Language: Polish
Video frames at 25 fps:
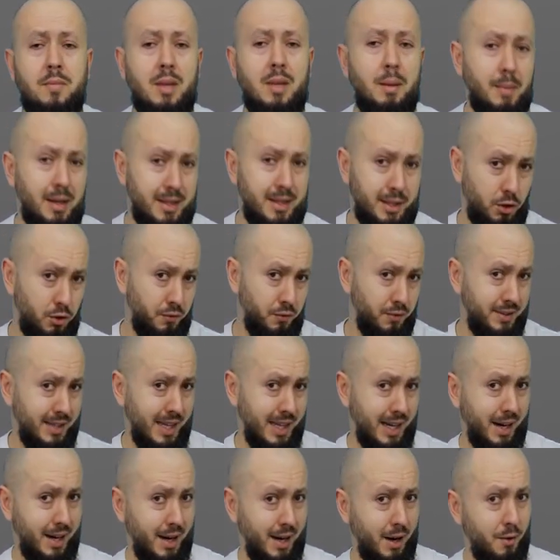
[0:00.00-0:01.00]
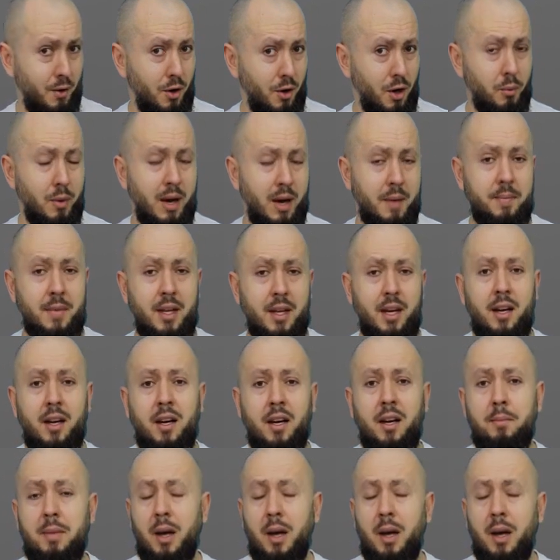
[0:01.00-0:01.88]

na taką wstęgę orła e,